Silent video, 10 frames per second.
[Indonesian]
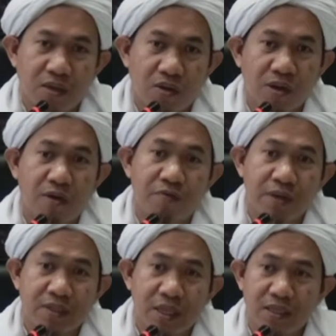Orang
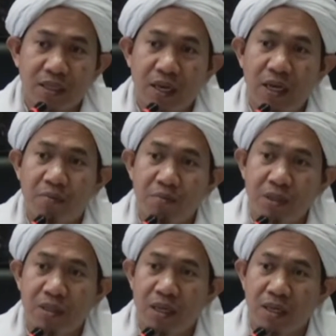fasik tidak
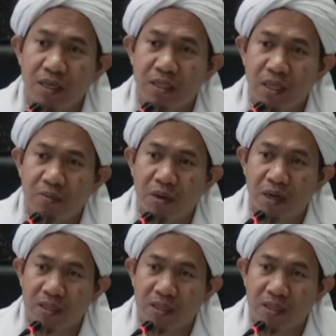bisa diterima